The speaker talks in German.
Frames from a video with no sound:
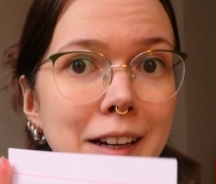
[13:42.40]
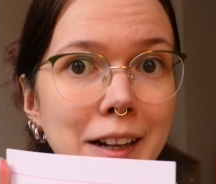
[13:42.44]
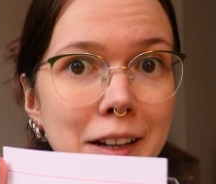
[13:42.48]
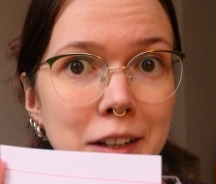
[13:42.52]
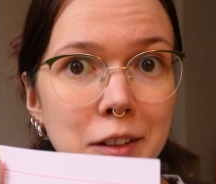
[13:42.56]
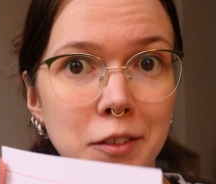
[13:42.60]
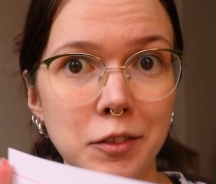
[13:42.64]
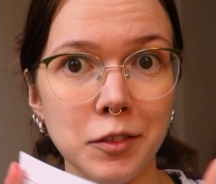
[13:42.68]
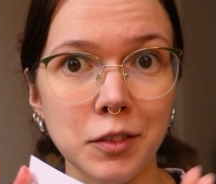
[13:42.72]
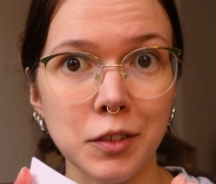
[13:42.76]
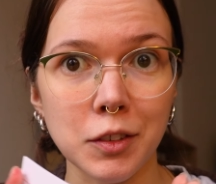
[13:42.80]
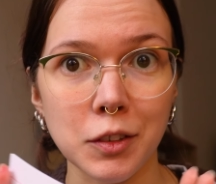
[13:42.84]

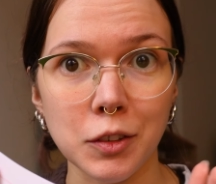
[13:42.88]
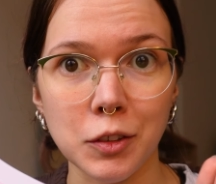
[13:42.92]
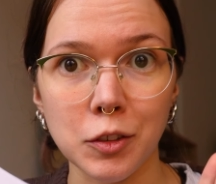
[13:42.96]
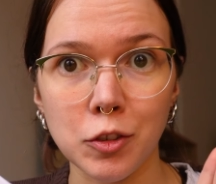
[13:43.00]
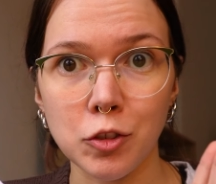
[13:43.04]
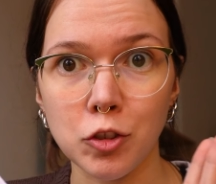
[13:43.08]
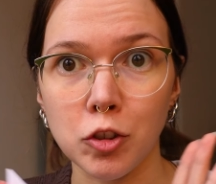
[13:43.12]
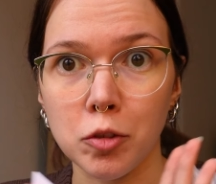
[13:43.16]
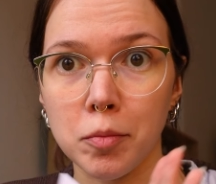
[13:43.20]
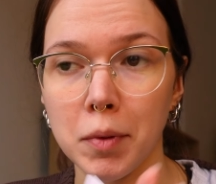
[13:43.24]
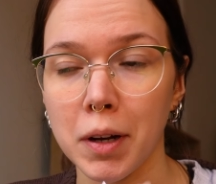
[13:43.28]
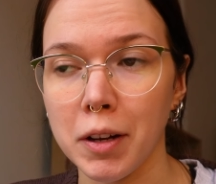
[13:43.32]
Hälfte
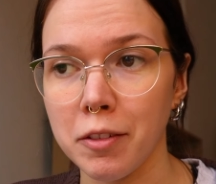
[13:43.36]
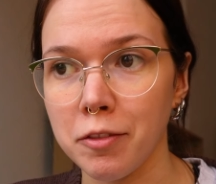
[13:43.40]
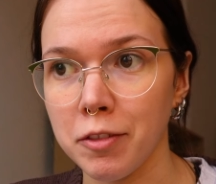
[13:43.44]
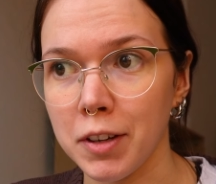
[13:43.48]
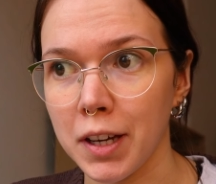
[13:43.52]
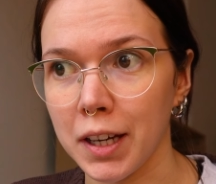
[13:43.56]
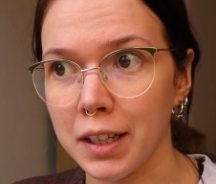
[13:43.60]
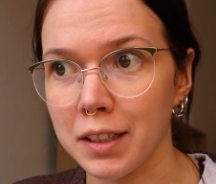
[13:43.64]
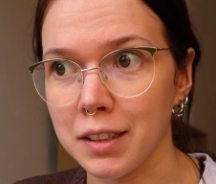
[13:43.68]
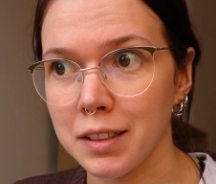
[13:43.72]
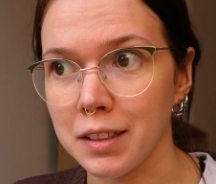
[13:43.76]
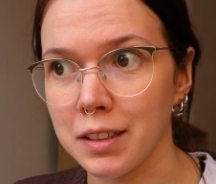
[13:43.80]
schon mal
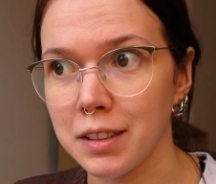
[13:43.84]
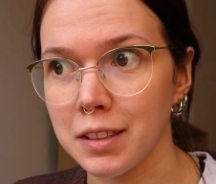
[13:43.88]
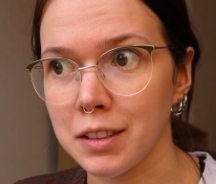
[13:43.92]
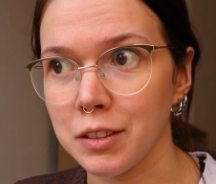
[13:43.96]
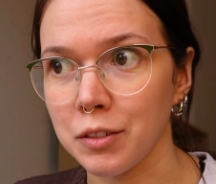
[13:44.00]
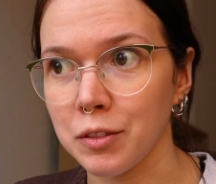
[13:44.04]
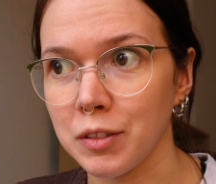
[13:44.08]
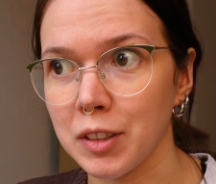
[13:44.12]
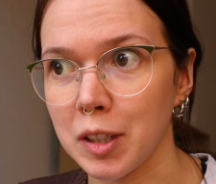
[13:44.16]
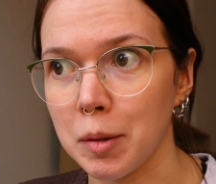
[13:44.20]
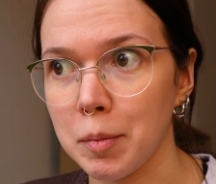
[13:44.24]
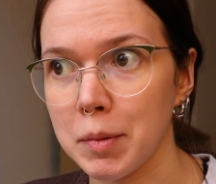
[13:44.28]

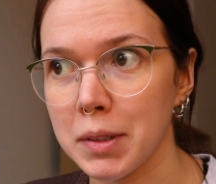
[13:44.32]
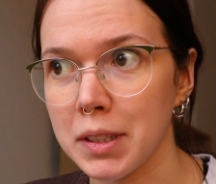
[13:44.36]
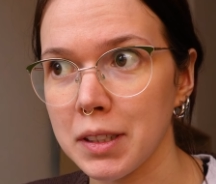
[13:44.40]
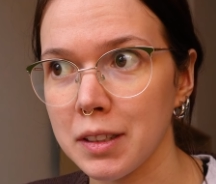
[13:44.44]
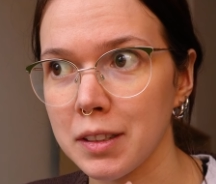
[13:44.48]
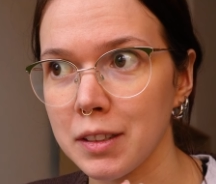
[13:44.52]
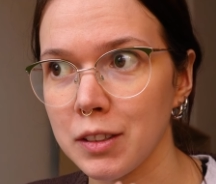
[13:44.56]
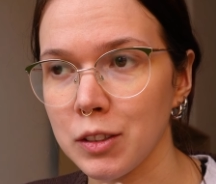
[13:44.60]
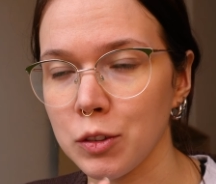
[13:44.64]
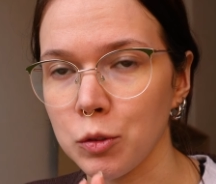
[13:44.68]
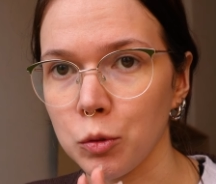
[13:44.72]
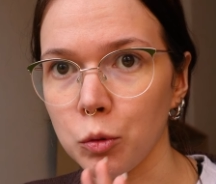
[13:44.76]
fertig und damit
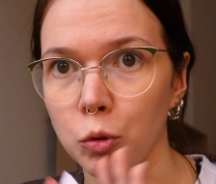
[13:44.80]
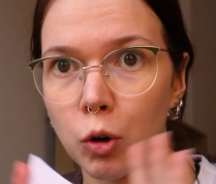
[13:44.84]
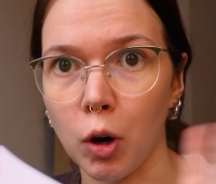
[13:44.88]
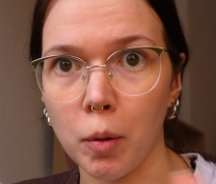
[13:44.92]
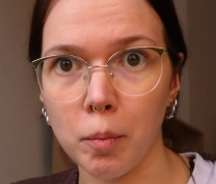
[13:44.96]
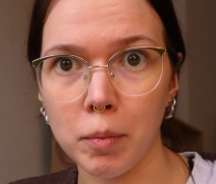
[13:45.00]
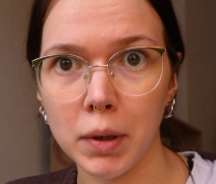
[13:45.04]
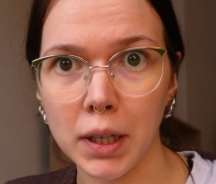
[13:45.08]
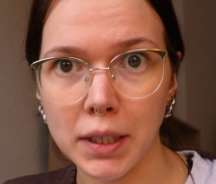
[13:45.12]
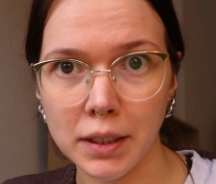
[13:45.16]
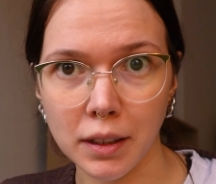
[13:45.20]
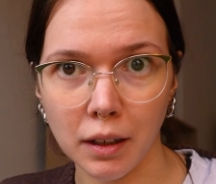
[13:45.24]
ich nicht so
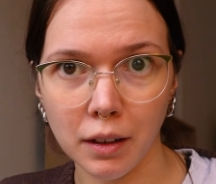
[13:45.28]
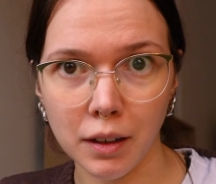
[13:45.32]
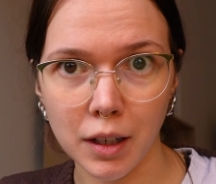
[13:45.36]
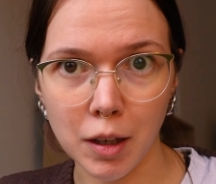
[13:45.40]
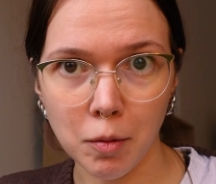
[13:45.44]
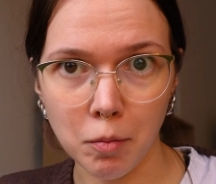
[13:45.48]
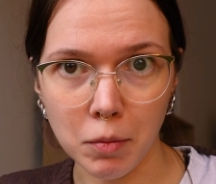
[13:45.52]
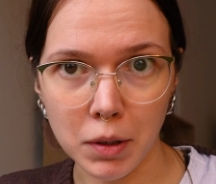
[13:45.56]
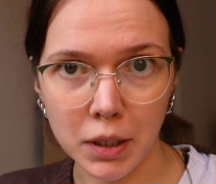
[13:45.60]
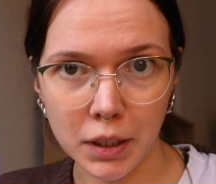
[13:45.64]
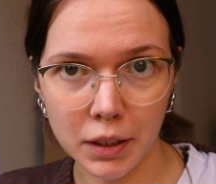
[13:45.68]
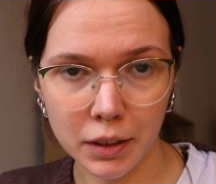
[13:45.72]
komplett
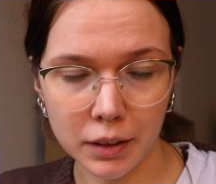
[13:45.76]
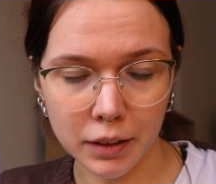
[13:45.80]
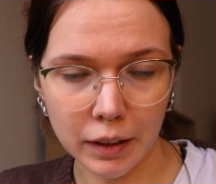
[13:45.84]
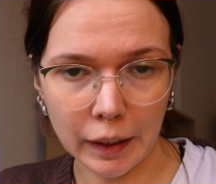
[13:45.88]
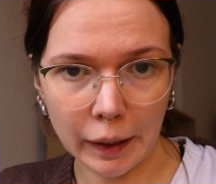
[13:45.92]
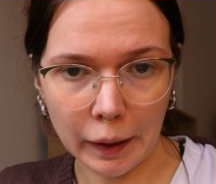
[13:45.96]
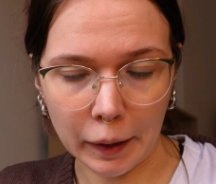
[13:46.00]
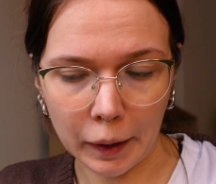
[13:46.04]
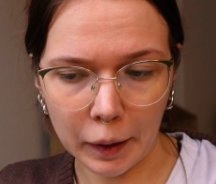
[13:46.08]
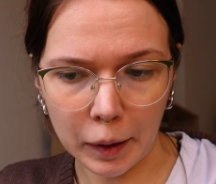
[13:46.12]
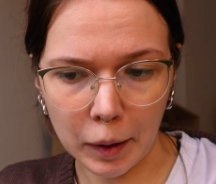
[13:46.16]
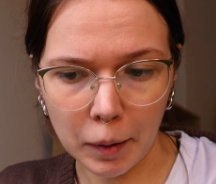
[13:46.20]
daneben liege
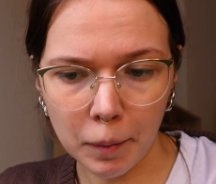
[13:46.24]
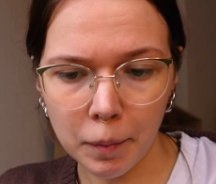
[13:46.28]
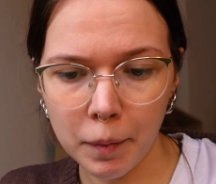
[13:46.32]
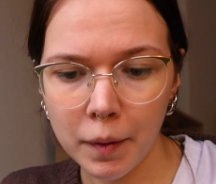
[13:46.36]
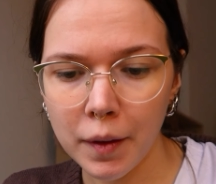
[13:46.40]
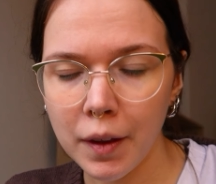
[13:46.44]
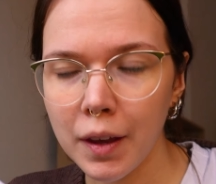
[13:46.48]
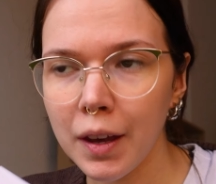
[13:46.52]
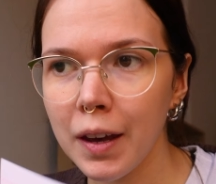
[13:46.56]
nachher,